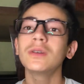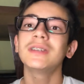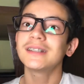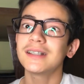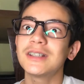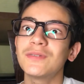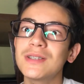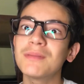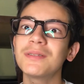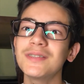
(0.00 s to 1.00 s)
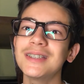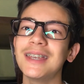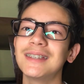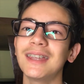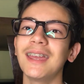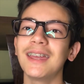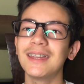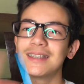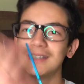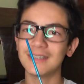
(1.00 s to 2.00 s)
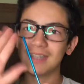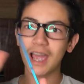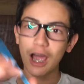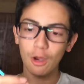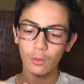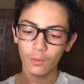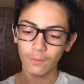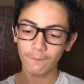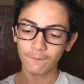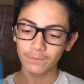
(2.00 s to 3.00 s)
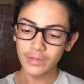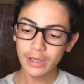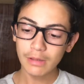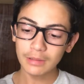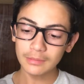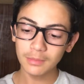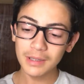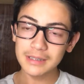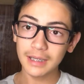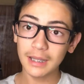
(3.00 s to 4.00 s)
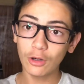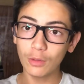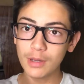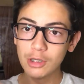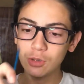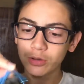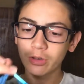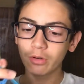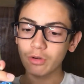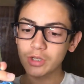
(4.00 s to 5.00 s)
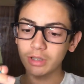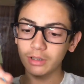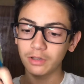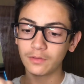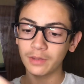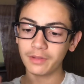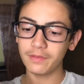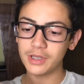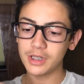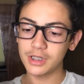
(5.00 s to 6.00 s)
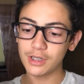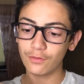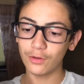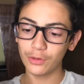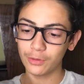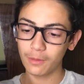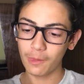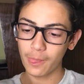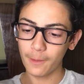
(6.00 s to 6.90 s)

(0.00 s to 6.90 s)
eu tenho que dar satisfação pra vocês, né? Tchau. Lá do meu Instagram é arroba Vão lá ver, gente, a foto.